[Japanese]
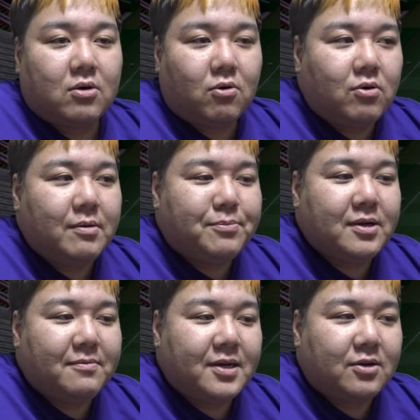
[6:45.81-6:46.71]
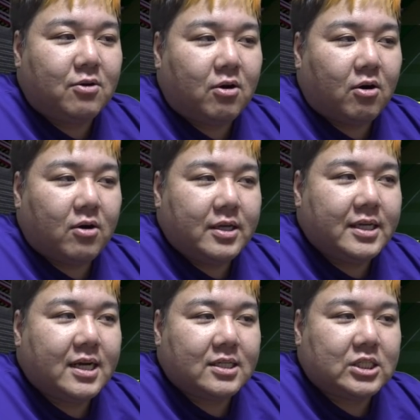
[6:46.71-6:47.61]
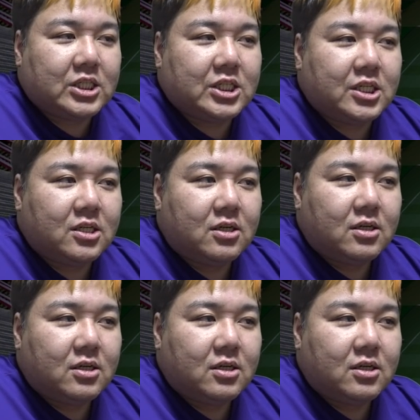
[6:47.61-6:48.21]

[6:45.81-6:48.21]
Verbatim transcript: ここにプレミアのイカチ